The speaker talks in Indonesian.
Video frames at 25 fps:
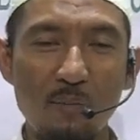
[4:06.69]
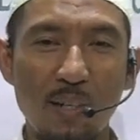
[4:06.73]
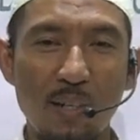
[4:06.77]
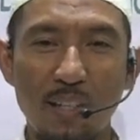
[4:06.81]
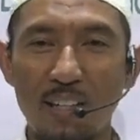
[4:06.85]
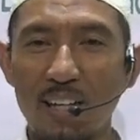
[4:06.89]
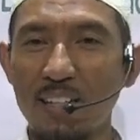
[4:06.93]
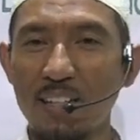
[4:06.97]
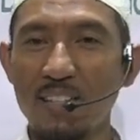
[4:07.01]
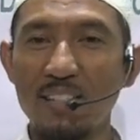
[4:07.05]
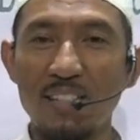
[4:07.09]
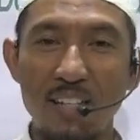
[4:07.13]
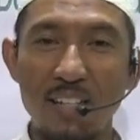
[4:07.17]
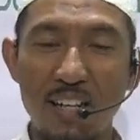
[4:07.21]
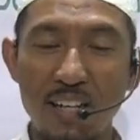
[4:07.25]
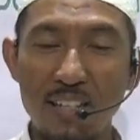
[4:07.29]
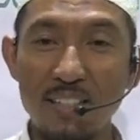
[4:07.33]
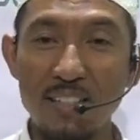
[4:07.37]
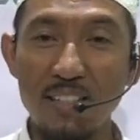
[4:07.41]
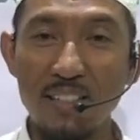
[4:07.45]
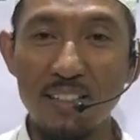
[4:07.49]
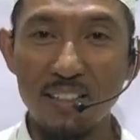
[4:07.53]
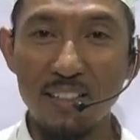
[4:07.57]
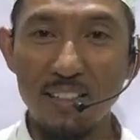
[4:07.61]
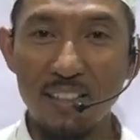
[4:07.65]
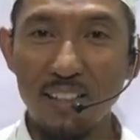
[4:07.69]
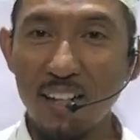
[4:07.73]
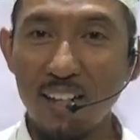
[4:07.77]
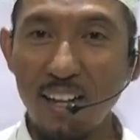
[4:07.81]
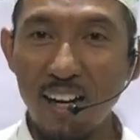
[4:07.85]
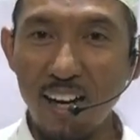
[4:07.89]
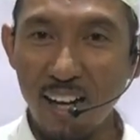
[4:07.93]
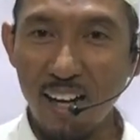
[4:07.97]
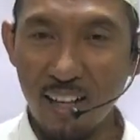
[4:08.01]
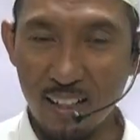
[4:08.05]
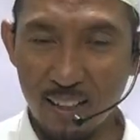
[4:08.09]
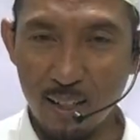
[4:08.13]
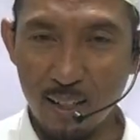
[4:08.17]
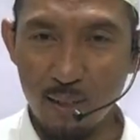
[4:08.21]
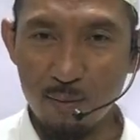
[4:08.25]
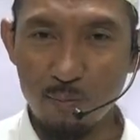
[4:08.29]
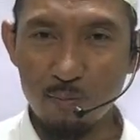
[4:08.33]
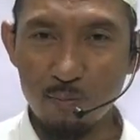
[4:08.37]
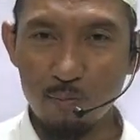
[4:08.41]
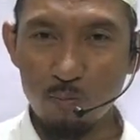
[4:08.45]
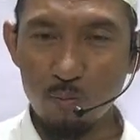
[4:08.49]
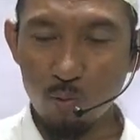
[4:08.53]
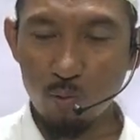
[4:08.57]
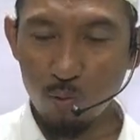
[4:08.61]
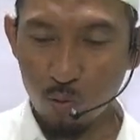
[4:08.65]
Maka ini jelas haram,
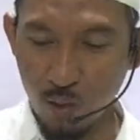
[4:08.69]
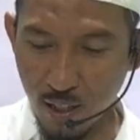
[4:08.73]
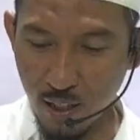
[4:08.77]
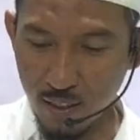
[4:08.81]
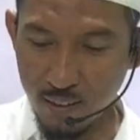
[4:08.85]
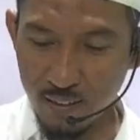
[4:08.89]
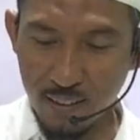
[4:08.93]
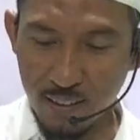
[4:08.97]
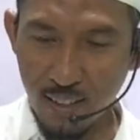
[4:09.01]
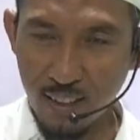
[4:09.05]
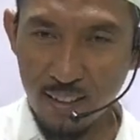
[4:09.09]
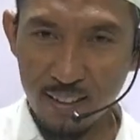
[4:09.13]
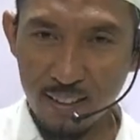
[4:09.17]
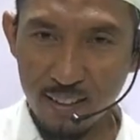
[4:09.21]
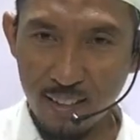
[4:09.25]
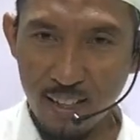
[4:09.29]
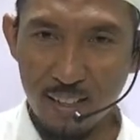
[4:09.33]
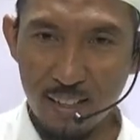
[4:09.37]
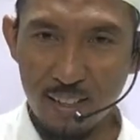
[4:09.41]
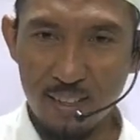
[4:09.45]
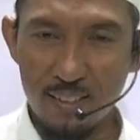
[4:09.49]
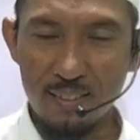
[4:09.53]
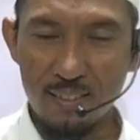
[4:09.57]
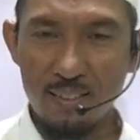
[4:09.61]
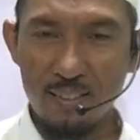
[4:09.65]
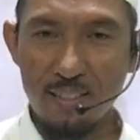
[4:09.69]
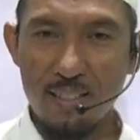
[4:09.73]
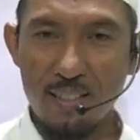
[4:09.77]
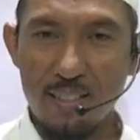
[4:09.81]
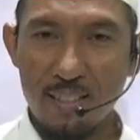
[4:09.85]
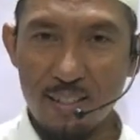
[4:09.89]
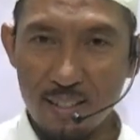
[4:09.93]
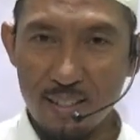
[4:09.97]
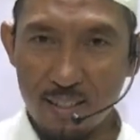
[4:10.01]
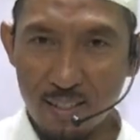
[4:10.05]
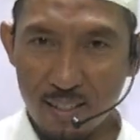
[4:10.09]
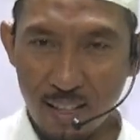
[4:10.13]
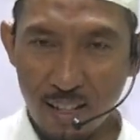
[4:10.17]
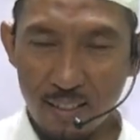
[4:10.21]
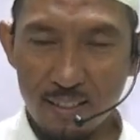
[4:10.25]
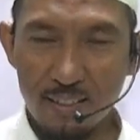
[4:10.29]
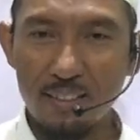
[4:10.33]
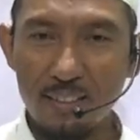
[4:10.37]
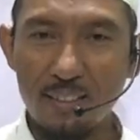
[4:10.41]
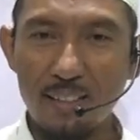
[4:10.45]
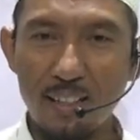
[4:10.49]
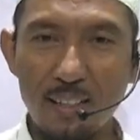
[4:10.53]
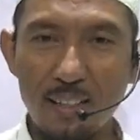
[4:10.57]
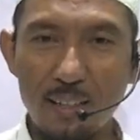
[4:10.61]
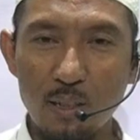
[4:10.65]
bukan karena zat
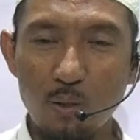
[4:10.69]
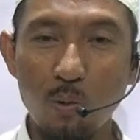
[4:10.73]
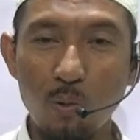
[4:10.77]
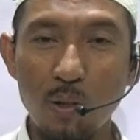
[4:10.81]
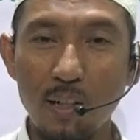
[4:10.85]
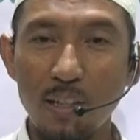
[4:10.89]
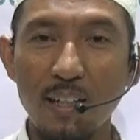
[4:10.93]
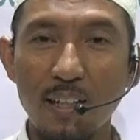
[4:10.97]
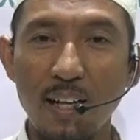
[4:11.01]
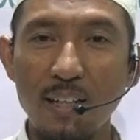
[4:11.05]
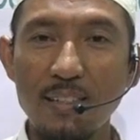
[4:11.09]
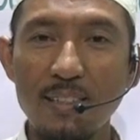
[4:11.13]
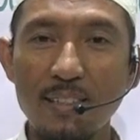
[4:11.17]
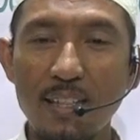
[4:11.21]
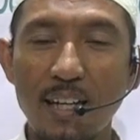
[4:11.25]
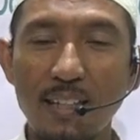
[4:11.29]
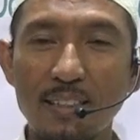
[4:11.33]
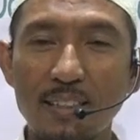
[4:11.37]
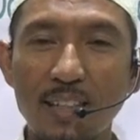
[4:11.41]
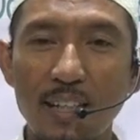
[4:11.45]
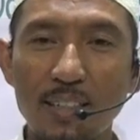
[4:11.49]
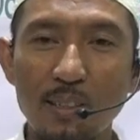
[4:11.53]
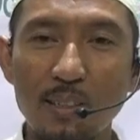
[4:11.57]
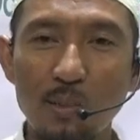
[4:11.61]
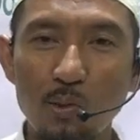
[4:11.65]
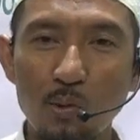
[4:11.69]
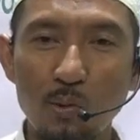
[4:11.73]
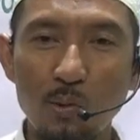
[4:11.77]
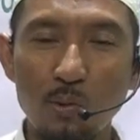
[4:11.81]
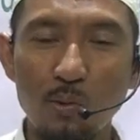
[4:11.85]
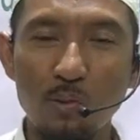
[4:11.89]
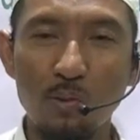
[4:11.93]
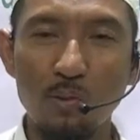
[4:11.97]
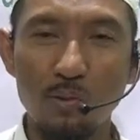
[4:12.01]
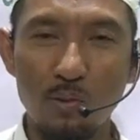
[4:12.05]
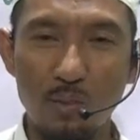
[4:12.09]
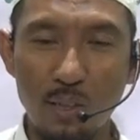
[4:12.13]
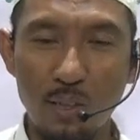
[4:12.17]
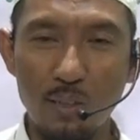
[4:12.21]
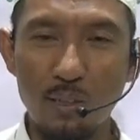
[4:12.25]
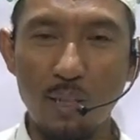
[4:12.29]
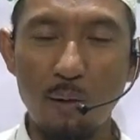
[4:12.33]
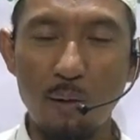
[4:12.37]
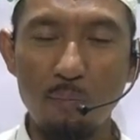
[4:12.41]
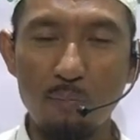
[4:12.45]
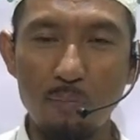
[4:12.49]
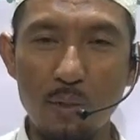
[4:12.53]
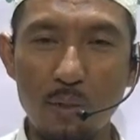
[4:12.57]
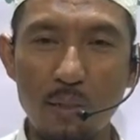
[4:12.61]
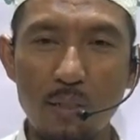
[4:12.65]
dari kue keranjangnya itu,
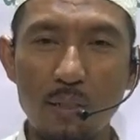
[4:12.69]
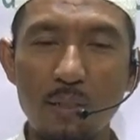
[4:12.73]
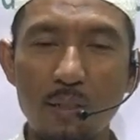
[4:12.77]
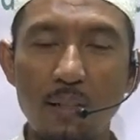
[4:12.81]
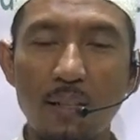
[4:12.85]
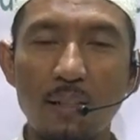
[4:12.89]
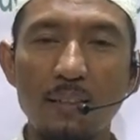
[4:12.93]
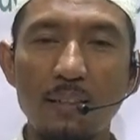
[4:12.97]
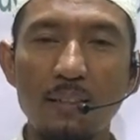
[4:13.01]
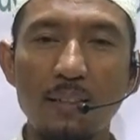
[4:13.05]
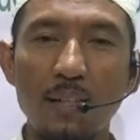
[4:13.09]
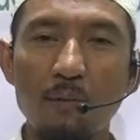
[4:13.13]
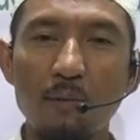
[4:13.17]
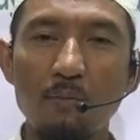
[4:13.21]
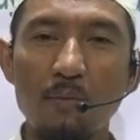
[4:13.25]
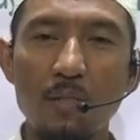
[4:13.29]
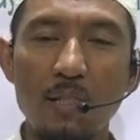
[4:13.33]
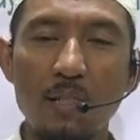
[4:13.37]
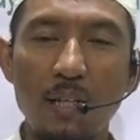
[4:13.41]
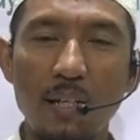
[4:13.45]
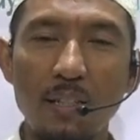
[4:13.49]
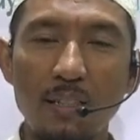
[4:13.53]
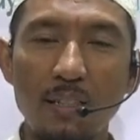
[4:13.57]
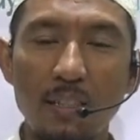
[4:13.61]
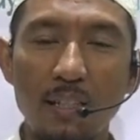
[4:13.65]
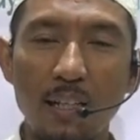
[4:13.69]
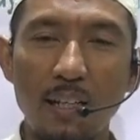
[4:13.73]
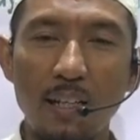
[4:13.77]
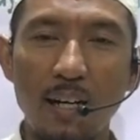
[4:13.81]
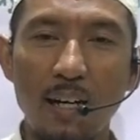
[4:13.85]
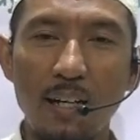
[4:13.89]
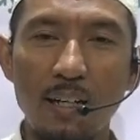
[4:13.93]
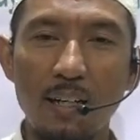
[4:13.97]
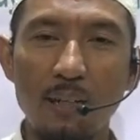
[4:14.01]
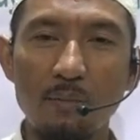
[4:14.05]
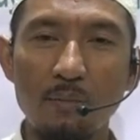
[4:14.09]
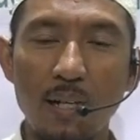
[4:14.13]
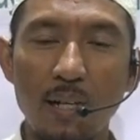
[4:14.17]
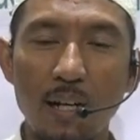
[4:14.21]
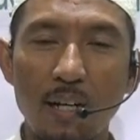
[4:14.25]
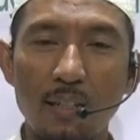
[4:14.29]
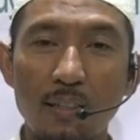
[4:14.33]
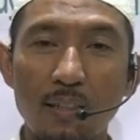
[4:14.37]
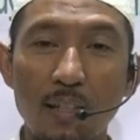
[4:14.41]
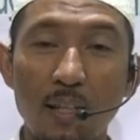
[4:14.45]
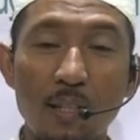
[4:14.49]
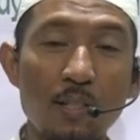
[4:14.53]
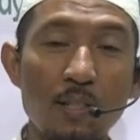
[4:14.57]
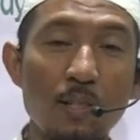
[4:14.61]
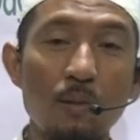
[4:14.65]
tetapi yang menjadikan haramnya
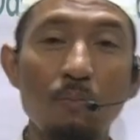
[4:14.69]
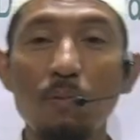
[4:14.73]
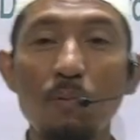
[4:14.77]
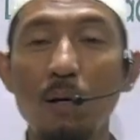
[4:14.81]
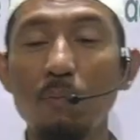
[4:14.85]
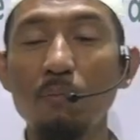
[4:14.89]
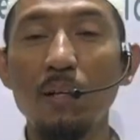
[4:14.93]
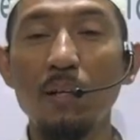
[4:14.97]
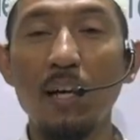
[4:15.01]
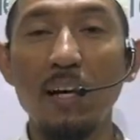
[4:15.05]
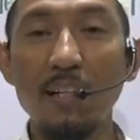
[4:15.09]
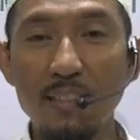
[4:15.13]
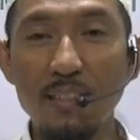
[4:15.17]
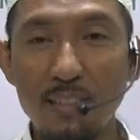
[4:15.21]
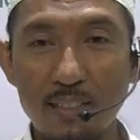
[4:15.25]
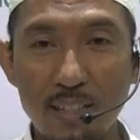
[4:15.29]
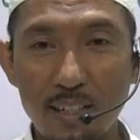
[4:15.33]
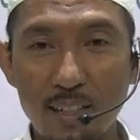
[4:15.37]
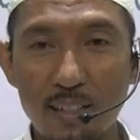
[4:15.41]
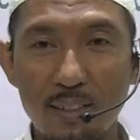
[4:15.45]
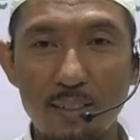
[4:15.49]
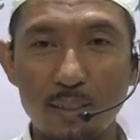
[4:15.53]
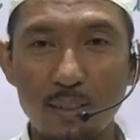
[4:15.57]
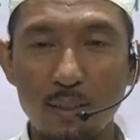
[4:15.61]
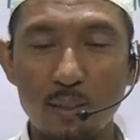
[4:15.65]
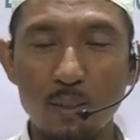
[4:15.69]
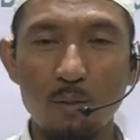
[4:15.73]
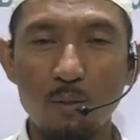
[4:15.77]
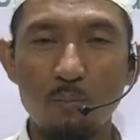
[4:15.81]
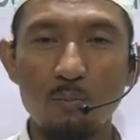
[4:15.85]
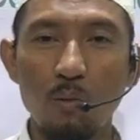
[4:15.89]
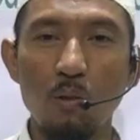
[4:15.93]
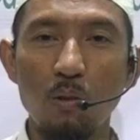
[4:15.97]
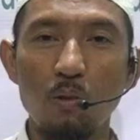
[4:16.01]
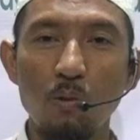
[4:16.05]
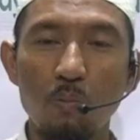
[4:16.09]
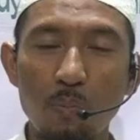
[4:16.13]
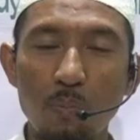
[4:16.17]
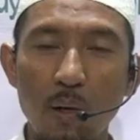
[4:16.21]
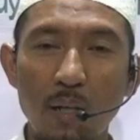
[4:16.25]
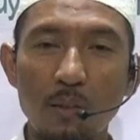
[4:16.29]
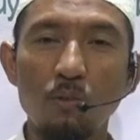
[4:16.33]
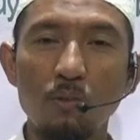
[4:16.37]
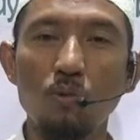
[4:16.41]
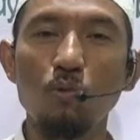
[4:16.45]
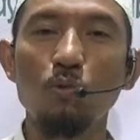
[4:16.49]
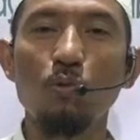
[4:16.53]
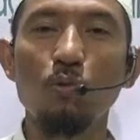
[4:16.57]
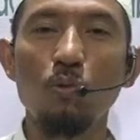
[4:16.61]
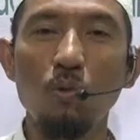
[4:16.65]
adalah sebab lainnya berupa
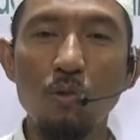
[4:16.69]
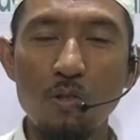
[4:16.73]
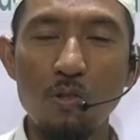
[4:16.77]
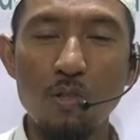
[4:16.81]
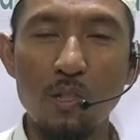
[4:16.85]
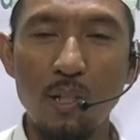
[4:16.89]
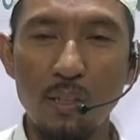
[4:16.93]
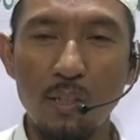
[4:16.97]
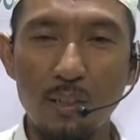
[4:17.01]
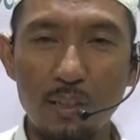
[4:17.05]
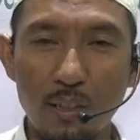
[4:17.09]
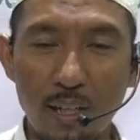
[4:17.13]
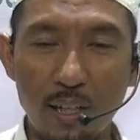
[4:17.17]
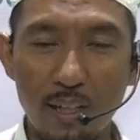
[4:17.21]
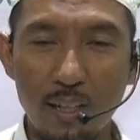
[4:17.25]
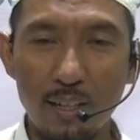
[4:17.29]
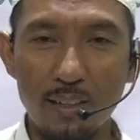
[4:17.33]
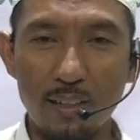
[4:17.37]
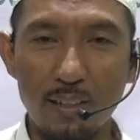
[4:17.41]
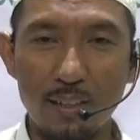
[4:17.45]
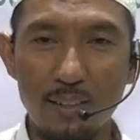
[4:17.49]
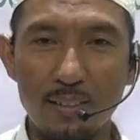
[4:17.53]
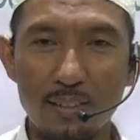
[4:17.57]
turut serta